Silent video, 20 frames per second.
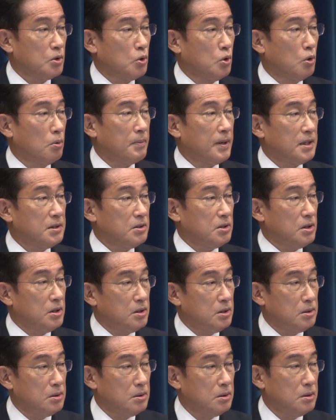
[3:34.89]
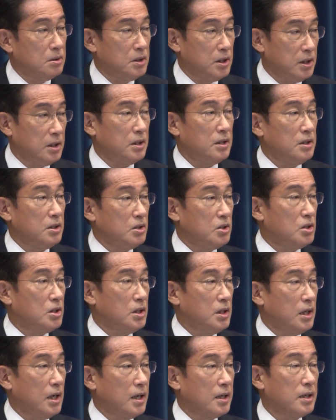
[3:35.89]
5万人に
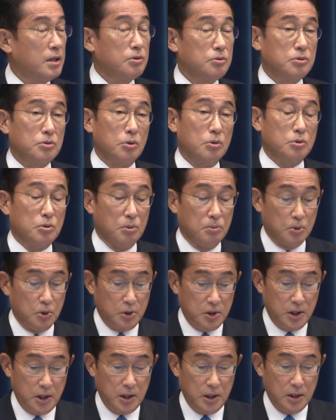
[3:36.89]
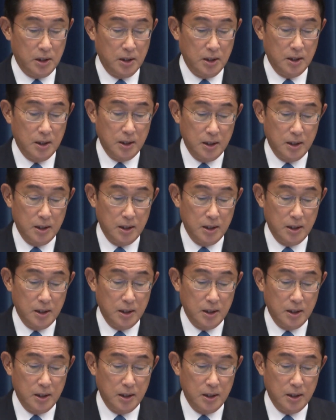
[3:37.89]
引き上げるとともに